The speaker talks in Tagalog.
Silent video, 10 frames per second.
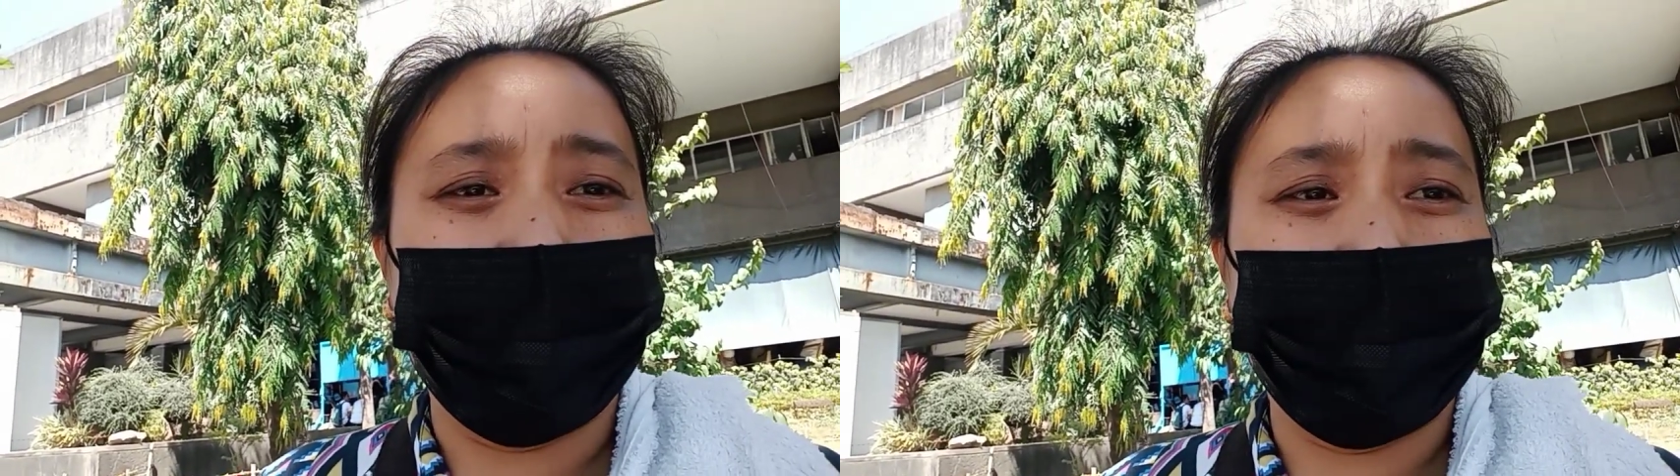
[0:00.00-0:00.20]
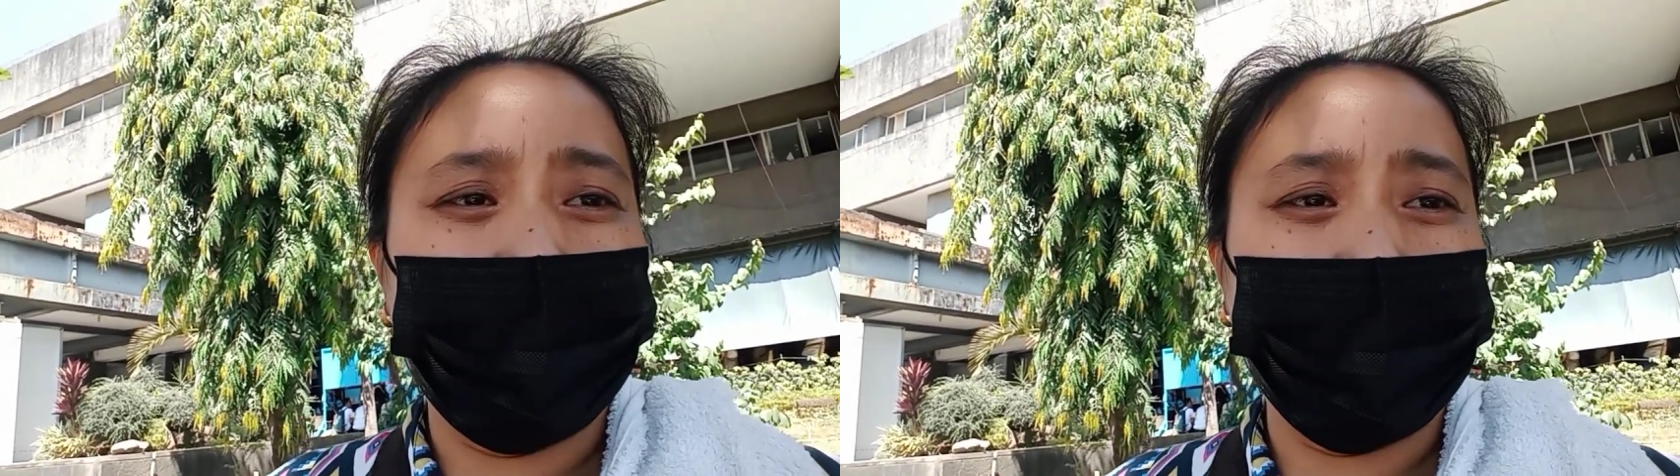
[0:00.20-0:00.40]

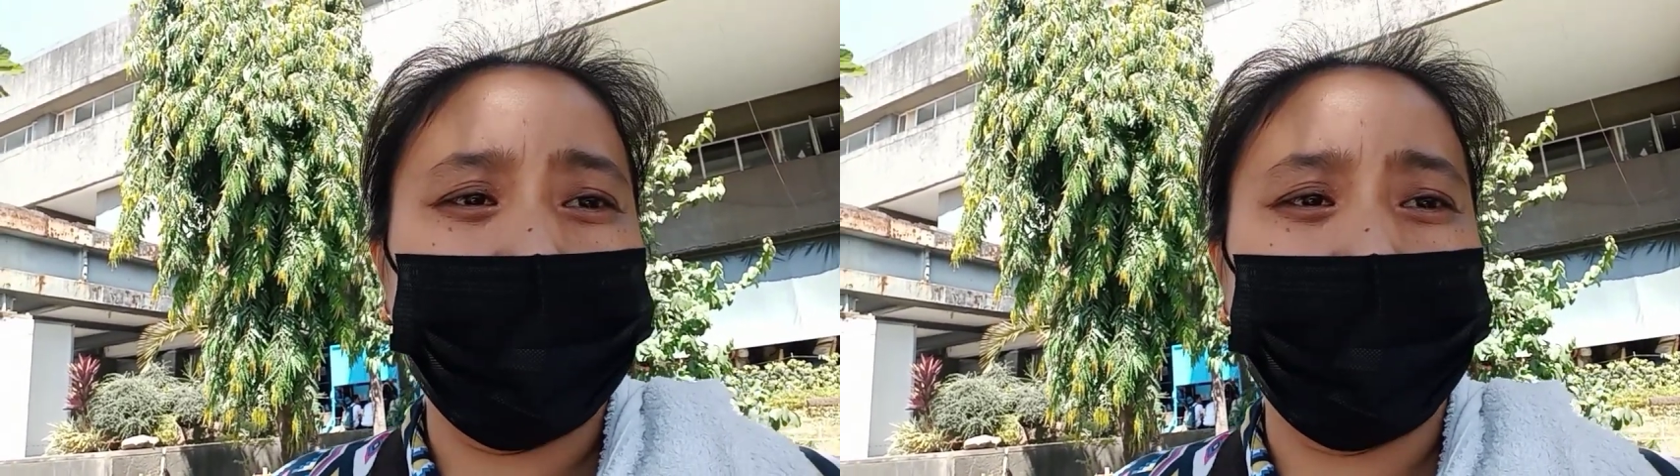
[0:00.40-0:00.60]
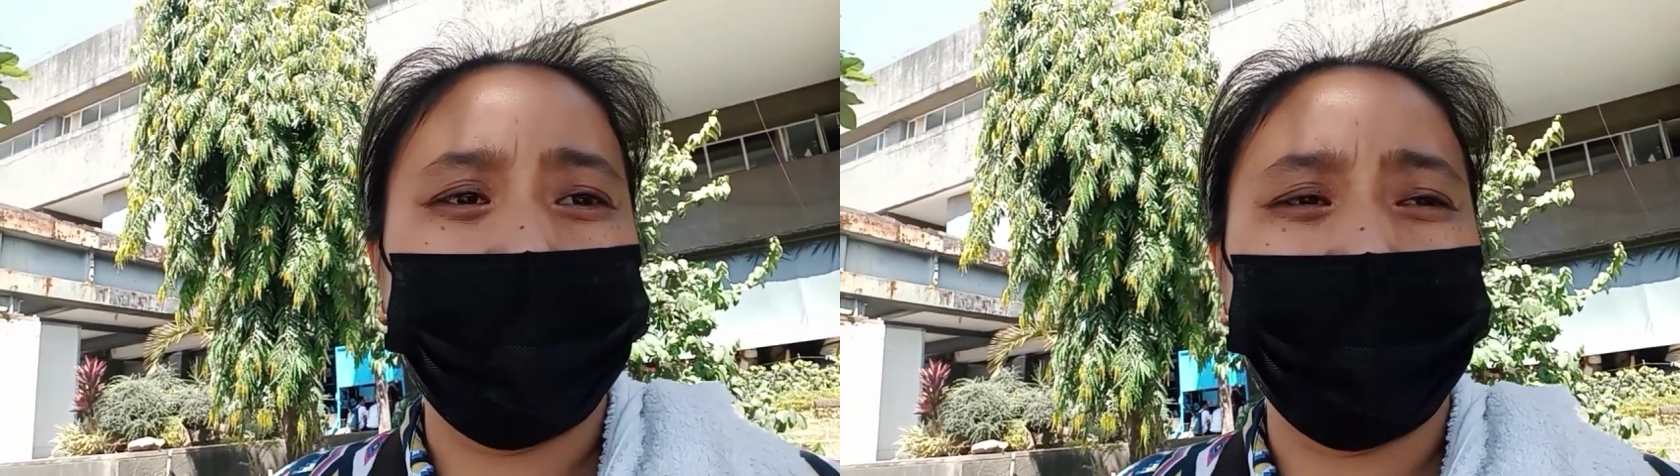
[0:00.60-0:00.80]

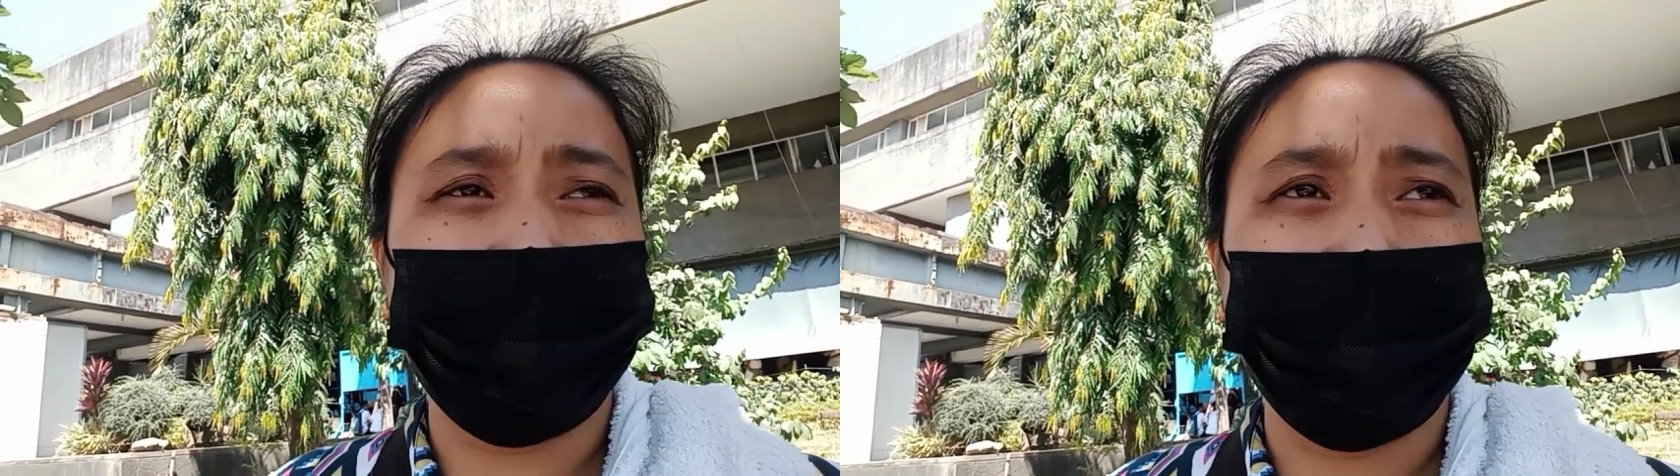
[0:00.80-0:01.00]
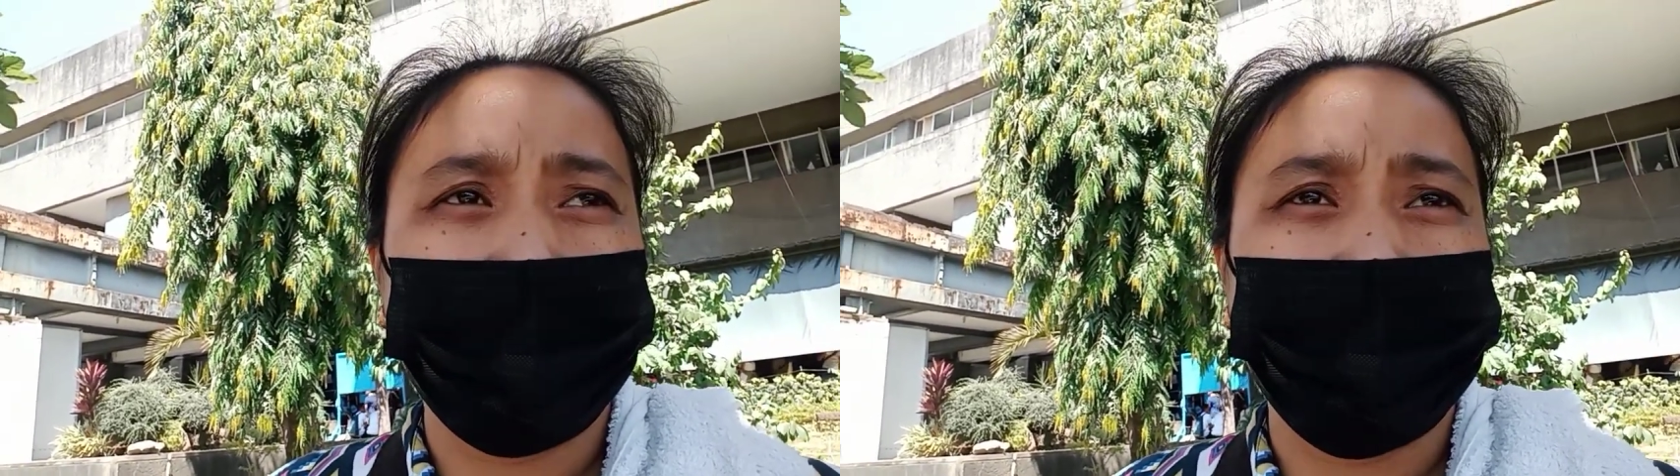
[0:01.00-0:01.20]
aboy
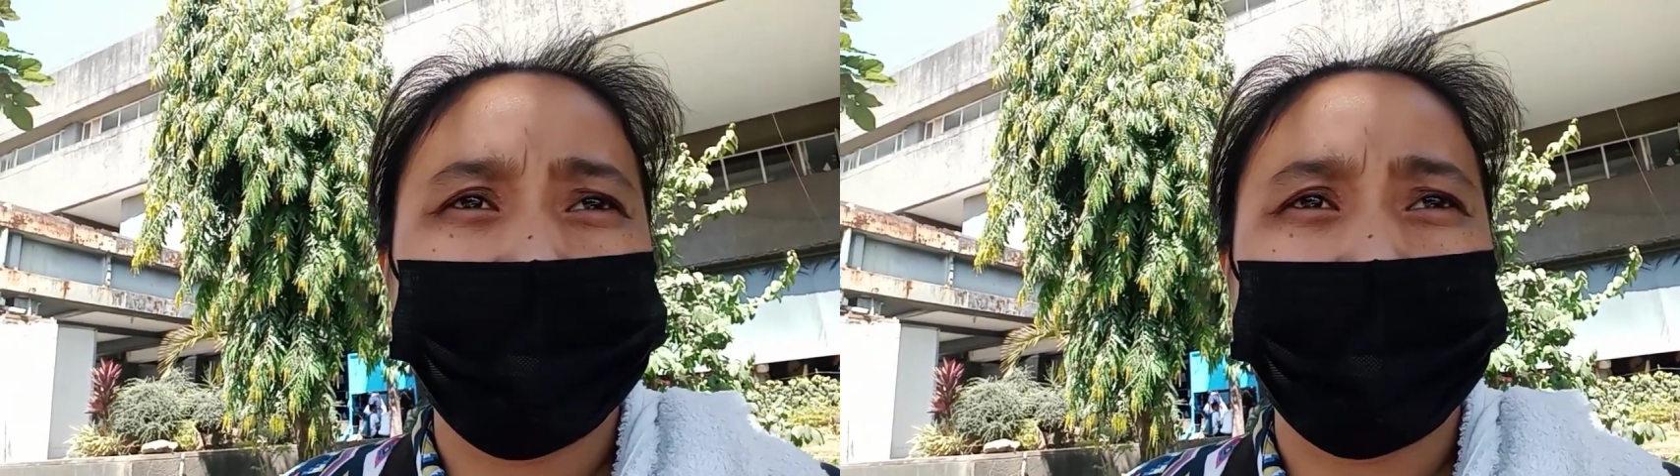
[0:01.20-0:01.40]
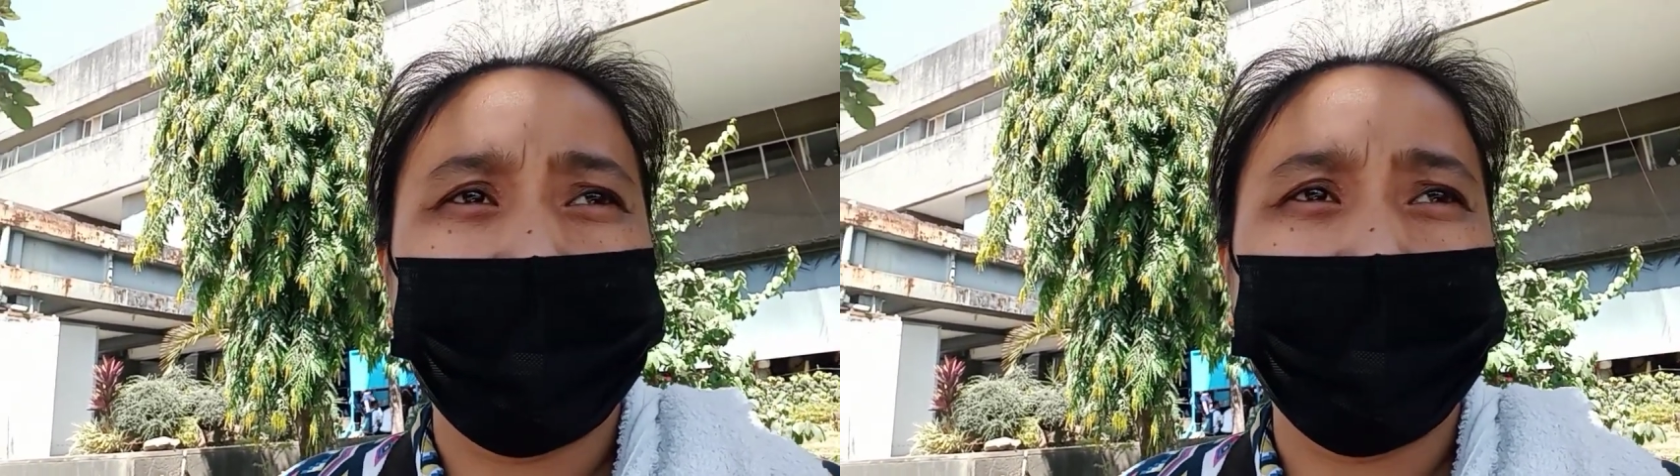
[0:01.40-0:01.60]

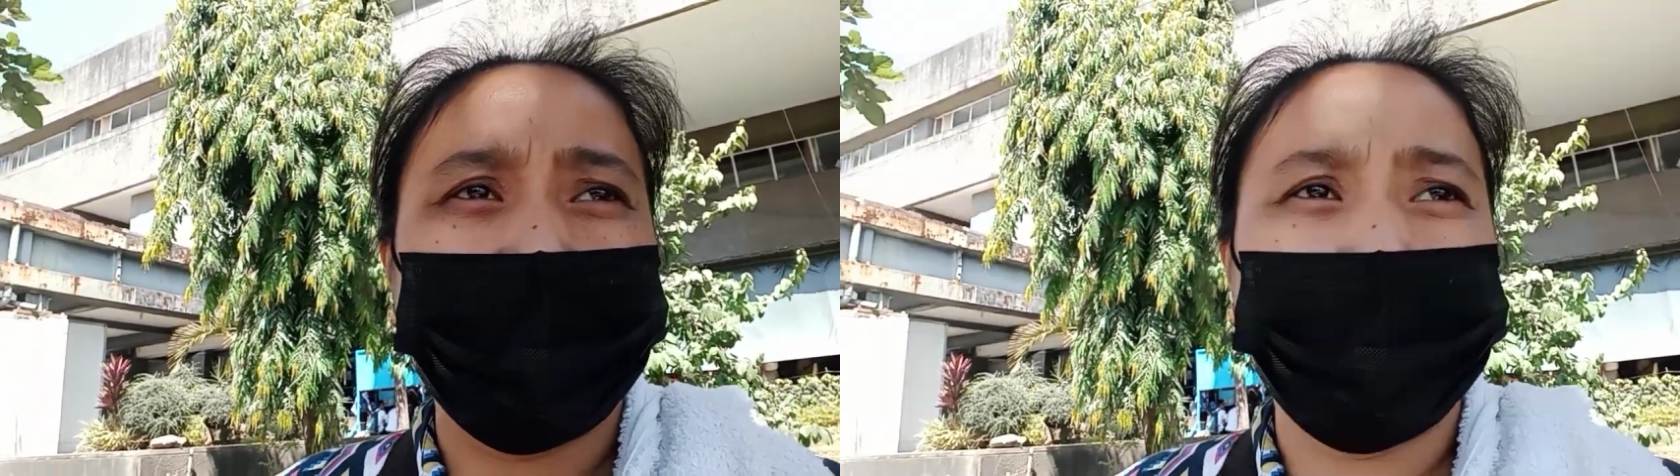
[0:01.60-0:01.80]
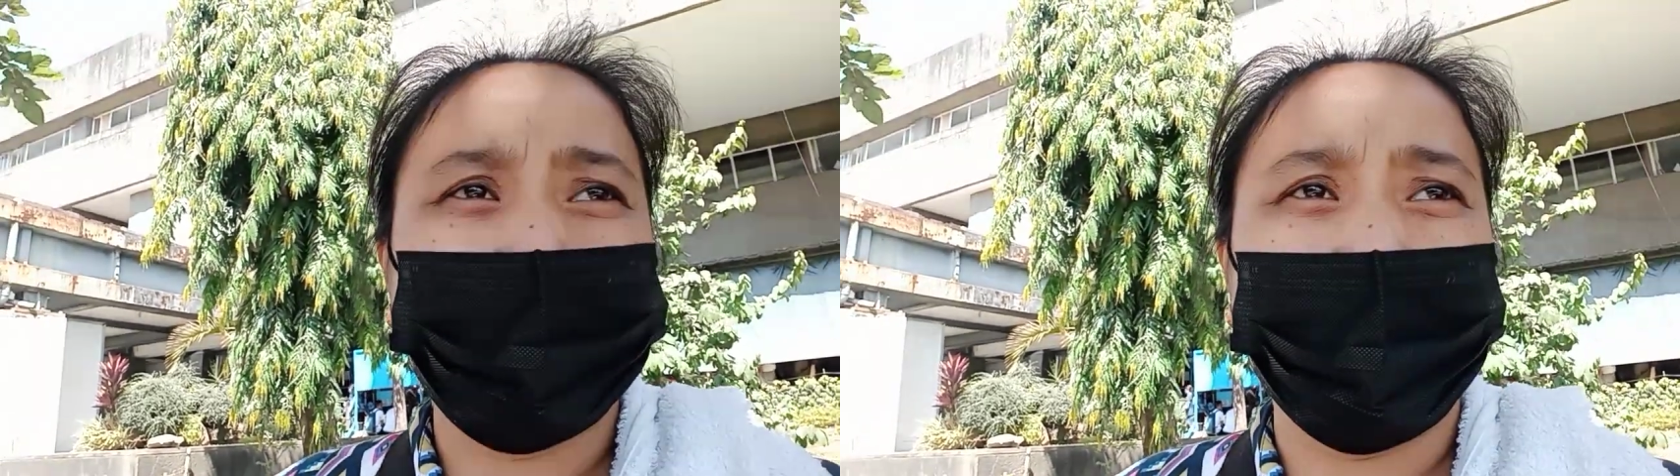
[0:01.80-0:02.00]

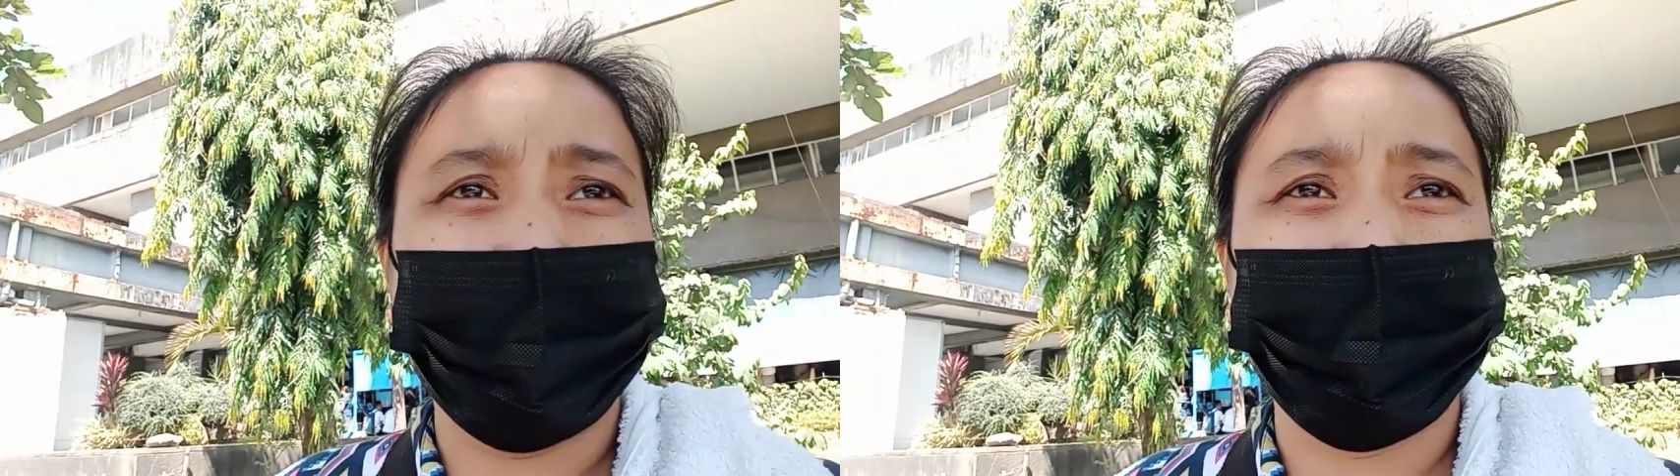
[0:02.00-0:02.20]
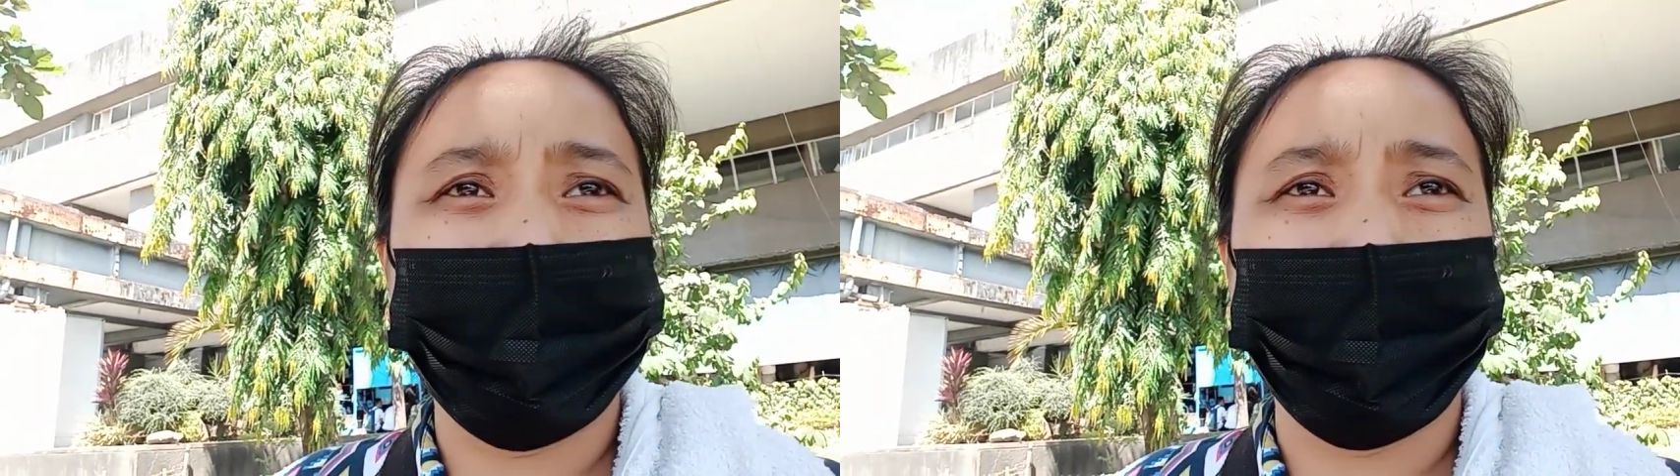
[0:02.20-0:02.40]
talagang nag